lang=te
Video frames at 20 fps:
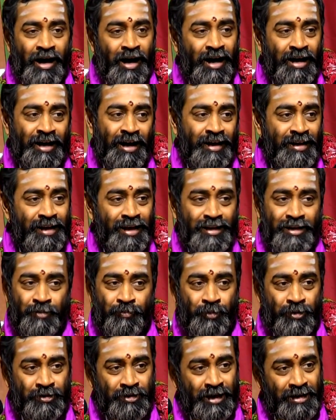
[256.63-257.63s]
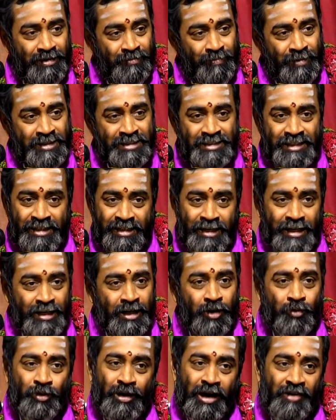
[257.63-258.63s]
ఆ గానాలను ఇప్పుడు మన
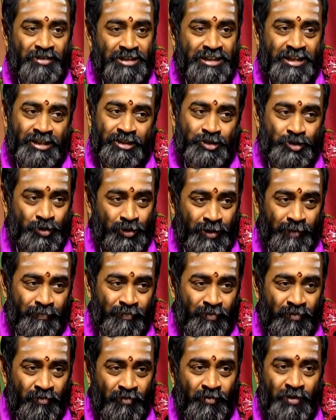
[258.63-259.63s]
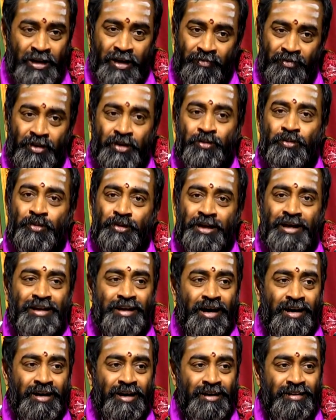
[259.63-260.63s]
సీడీలుగా కూడా ఆవిష్కరించుకున్నాం వీరందరూ కూడా
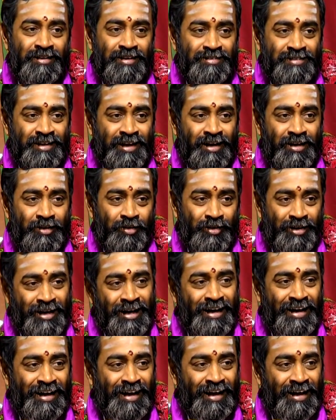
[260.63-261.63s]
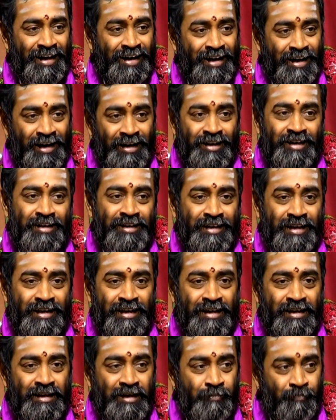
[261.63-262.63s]
నారాయణదాస్ గారి యొక్క ఆ కళల్ని
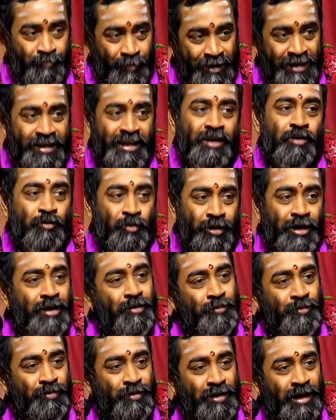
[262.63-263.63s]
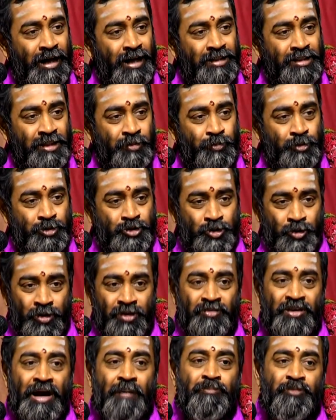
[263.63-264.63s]
ఇప్పటికీ కూడాను
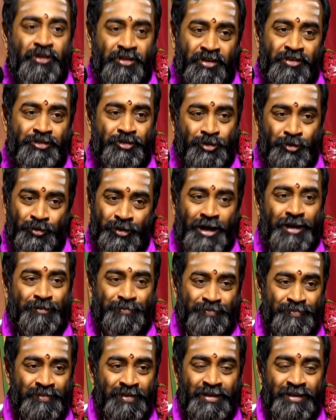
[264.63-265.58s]
అందిపుచ్చుకుని వ్యాప్తి చేస్తూ ఉన్నారు